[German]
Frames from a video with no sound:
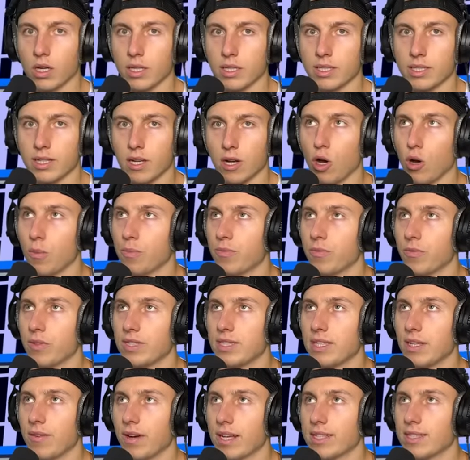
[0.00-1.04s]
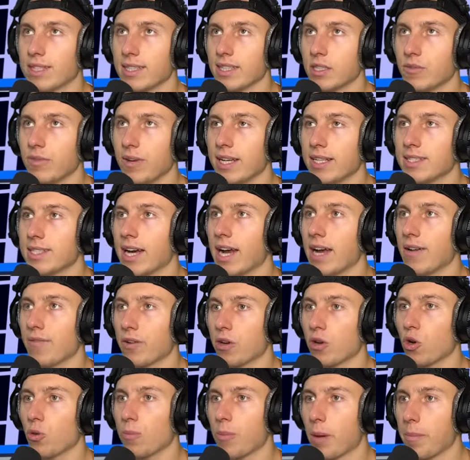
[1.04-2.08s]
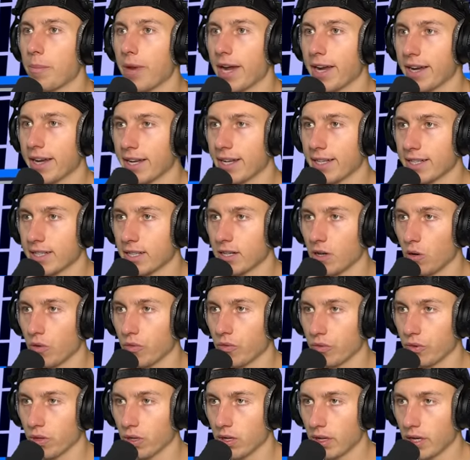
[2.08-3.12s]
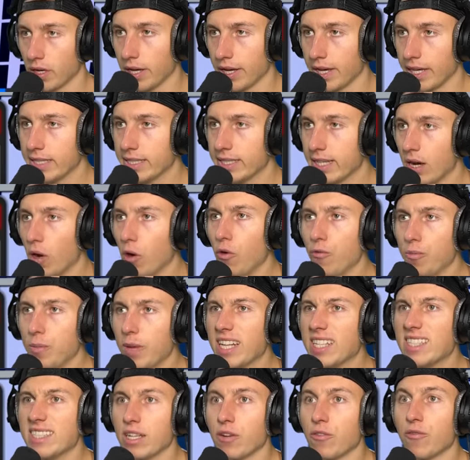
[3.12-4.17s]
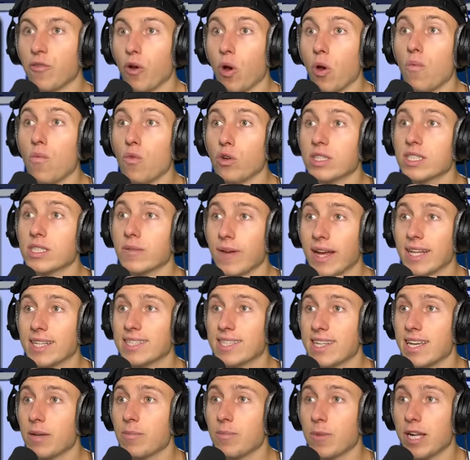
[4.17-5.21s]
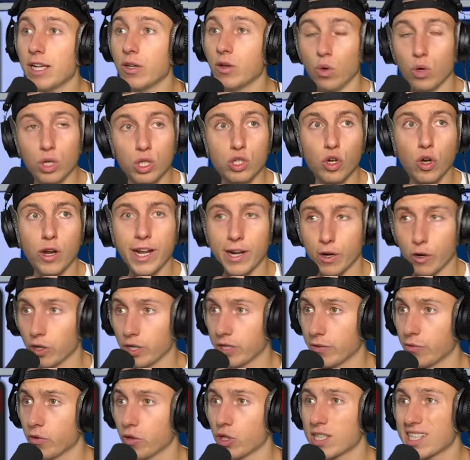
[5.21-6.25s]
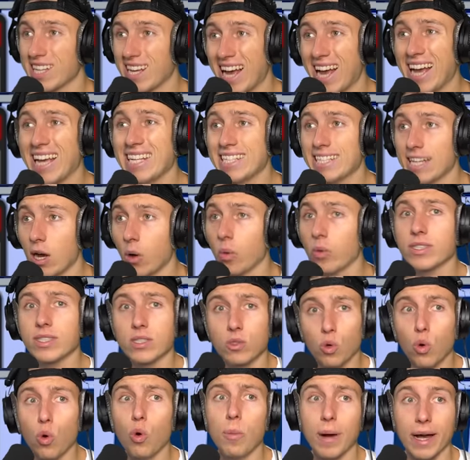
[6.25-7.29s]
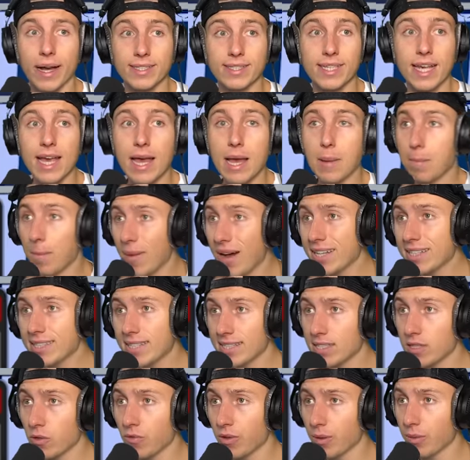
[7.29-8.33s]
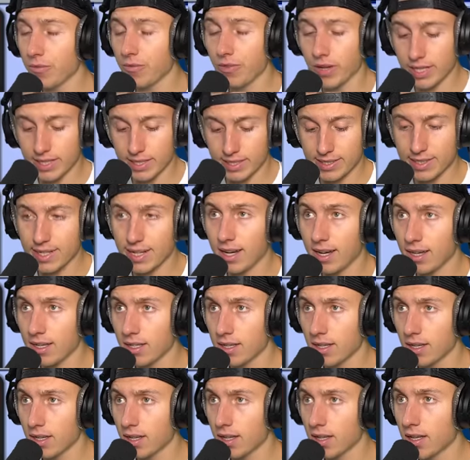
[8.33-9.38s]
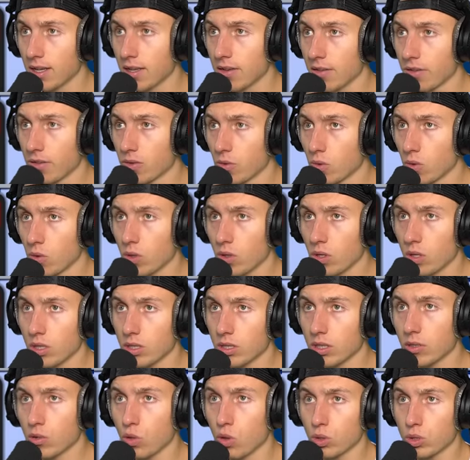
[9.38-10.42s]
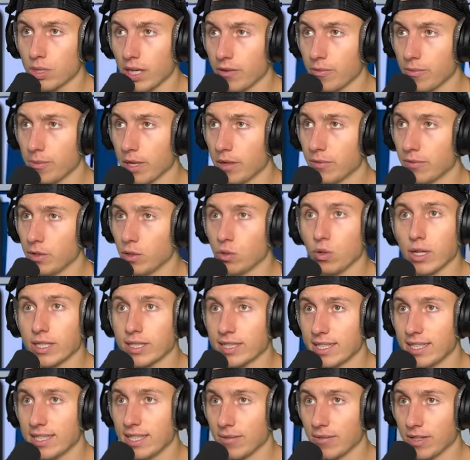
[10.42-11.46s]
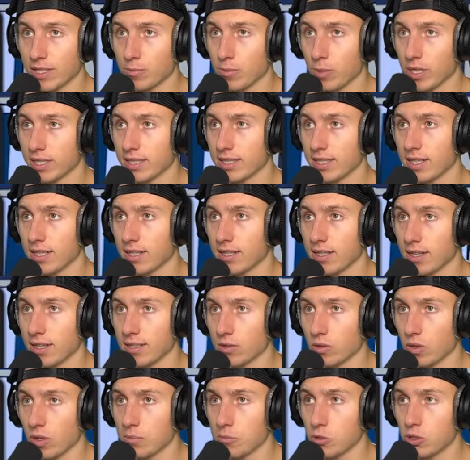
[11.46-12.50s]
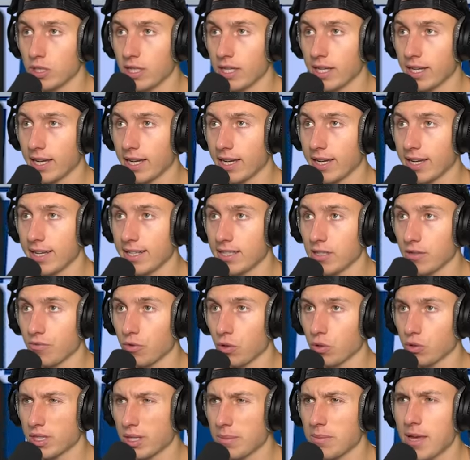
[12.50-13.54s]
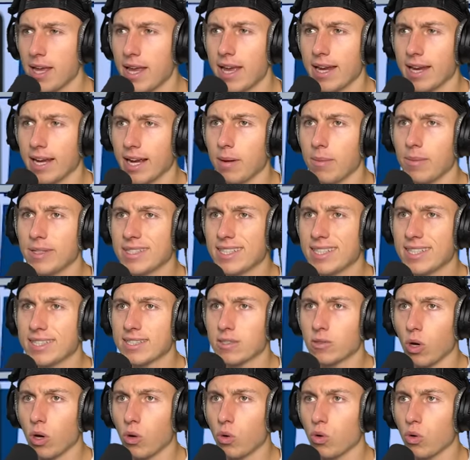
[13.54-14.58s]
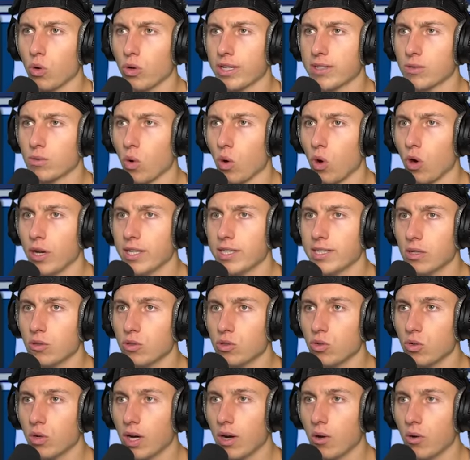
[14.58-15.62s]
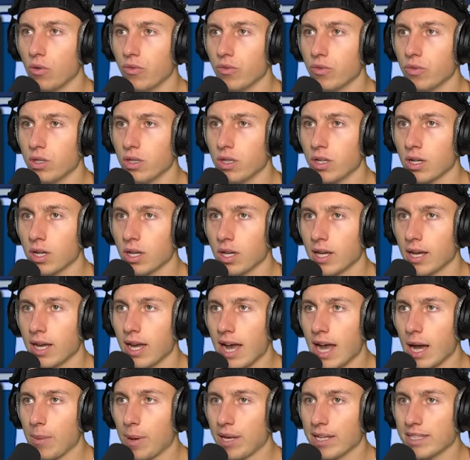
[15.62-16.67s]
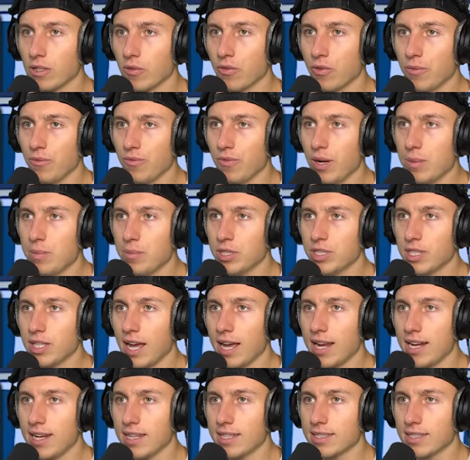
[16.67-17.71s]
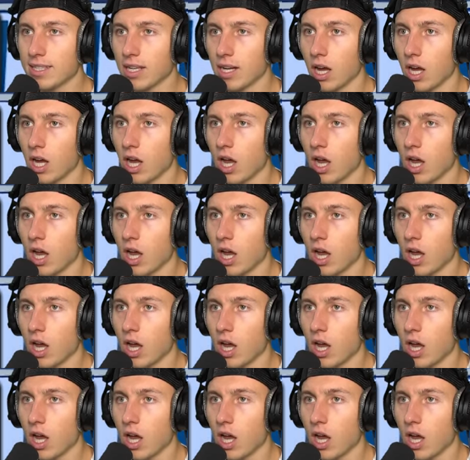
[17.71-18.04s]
Ich glaube, wisst ihr was? Ich werde hier einfach nochmal mehr Geld kaufen. Ich kaufe mir jetzt hier 25 Millionen Dollar, Leute, für 3000 Robux. Macht das auf jeden Fall nicht nach. So, guckt einfach mein Video, dann seht ihr, was passiert. Also da müsst ihr kein Geld dafür ausgeben. Dann kann man sich jetzt auch noch hier so Häuser und so kaufen. Aber ist auf jeden Fall ein bisschen anders hier.